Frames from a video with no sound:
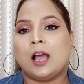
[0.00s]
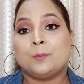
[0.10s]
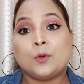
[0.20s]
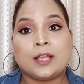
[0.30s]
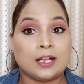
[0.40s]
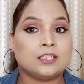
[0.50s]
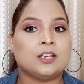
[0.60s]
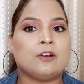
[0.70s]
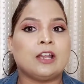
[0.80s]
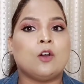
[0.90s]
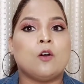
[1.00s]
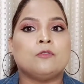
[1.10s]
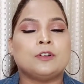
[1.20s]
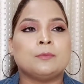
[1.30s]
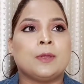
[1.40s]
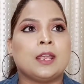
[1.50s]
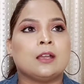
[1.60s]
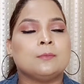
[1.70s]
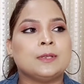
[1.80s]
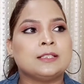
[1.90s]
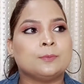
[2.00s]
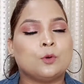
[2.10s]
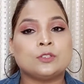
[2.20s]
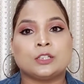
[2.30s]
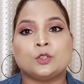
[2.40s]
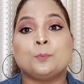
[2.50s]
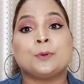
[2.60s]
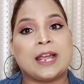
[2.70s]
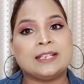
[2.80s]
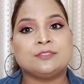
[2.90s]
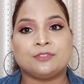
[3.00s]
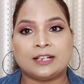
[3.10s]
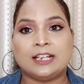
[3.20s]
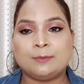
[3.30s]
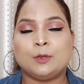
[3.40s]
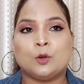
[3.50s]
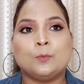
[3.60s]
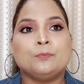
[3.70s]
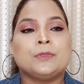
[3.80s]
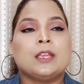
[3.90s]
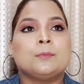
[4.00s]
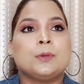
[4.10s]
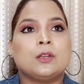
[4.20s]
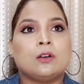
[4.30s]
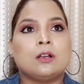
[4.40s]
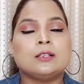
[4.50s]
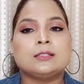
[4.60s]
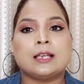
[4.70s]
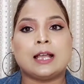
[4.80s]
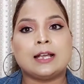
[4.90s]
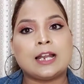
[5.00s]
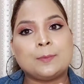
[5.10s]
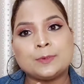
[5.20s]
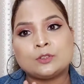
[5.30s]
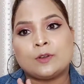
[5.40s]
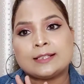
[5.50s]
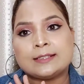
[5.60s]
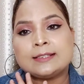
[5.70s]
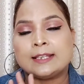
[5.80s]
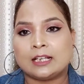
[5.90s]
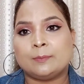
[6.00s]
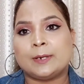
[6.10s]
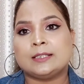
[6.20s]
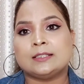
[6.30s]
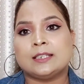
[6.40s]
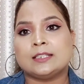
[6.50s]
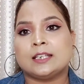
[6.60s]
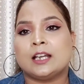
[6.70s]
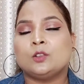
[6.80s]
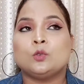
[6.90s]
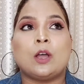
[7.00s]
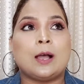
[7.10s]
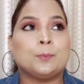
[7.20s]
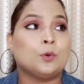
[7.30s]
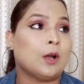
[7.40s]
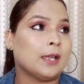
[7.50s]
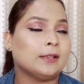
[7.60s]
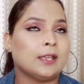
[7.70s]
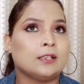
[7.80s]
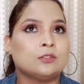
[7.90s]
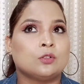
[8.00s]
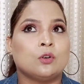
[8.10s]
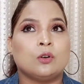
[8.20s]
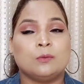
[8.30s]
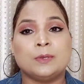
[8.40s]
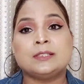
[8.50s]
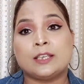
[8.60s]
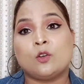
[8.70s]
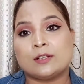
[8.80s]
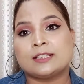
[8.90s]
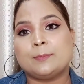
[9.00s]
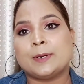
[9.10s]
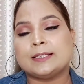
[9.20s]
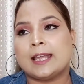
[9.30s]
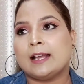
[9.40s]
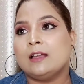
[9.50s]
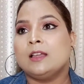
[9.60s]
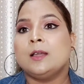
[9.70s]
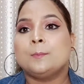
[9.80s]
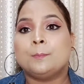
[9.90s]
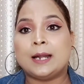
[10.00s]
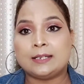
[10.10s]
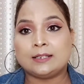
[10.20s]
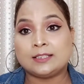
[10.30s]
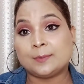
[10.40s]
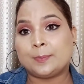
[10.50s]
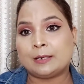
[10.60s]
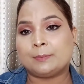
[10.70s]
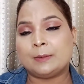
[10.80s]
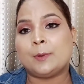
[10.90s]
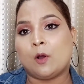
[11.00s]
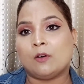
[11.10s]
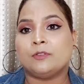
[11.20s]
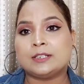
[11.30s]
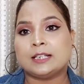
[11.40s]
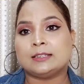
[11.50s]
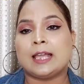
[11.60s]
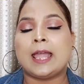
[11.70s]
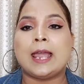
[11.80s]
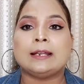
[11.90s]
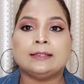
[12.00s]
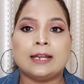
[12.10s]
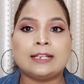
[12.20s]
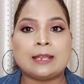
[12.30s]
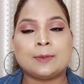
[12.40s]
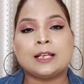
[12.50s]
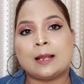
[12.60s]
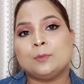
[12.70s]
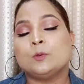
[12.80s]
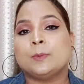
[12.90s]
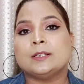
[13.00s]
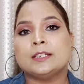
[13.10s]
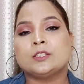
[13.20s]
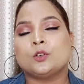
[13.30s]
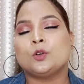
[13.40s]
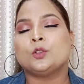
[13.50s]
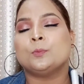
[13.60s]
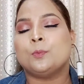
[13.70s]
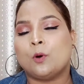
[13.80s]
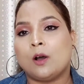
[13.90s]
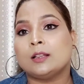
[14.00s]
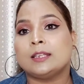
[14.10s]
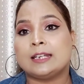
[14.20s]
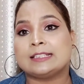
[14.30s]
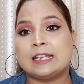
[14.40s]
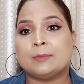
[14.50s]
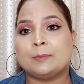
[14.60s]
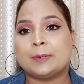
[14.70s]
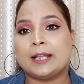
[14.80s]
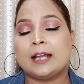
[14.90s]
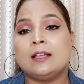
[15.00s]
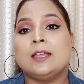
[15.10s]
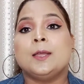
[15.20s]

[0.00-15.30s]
आपको एक अच्छे वाले ऑफर में मीन्स बोल सकते हो प्राइस फ्रेंडली भी हो बिकॉज अगर आप इसको ऐसे सिंगल परचेज कीजिएगा तो आपको आई थिंक सो मीन्स ये कॉस्टली पड़ जाएगा बट जब पर्पल पे ऑफर चलता है एट दैट टाइम अगर आप लोग परचेज करोगे तो बहुत ही रीजनेबल पड़ेगा